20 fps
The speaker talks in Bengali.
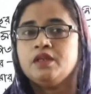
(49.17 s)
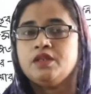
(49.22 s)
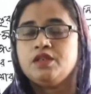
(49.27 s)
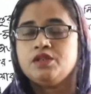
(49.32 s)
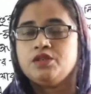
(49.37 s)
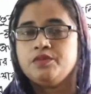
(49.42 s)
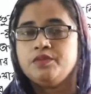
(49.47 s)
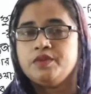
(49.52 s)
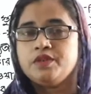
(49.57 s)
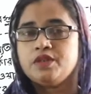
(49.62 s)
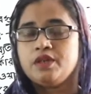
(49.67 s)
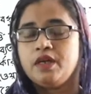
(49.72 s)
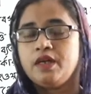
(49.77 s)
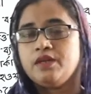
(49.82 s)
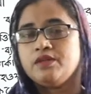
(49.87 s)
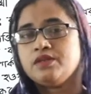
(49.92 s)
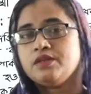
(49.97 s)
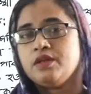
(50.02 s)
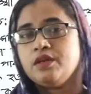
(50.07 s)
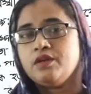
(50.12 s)
কিছু বিষয়
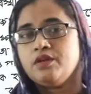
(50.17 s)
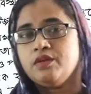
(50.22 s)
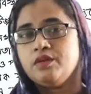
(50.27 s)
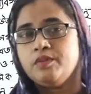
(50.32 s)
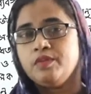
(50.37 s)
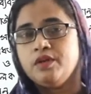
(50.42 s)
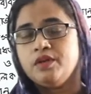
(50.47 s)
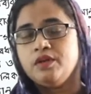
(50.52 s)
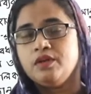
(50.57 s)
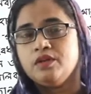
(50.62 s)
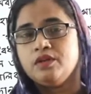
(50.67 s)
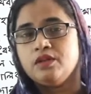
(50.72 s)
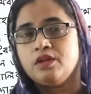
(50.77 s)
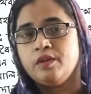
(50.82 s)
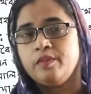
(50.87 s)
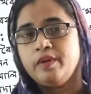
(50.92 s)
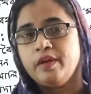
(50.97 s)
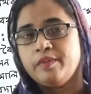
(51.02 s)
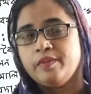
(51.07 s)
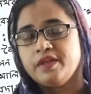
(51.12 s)
আলোচনা করব
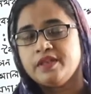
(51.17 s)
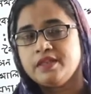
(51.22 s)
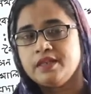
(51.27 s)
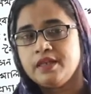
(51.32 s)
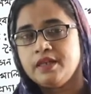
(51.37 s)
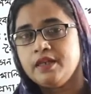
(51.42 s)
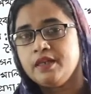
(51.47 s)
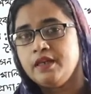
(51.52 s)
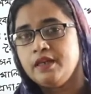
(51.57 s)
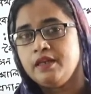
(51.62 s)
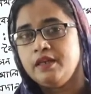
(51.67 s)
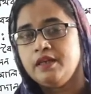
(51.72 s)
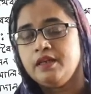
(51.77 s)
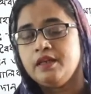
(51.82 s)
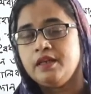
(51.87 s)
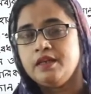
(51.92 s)
তবে আমরা জেনে নেই